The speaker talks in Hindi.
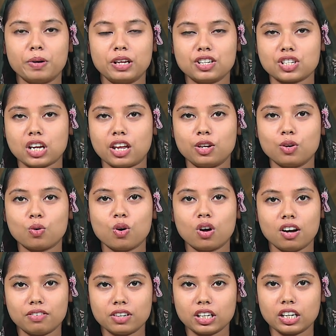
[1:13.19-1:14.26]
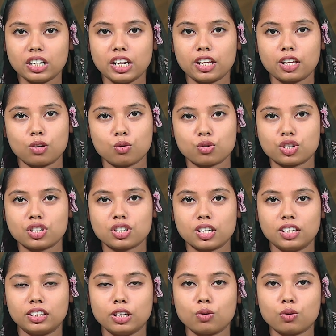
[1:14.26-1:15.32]
परेशानियों को कवर करने की कोशिश
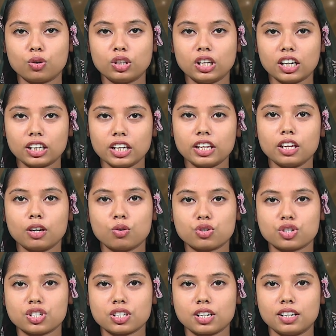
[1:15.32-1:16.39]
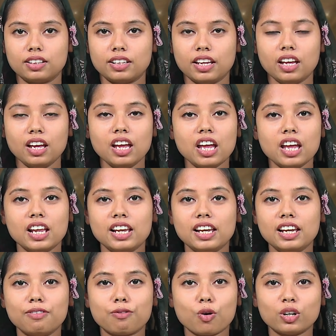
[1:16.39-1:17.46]
करते हैं उनको ढकने की कोशिश करते
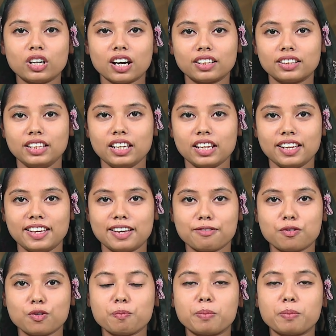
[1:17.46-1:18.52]
हैं वो ढकती नहीं है वो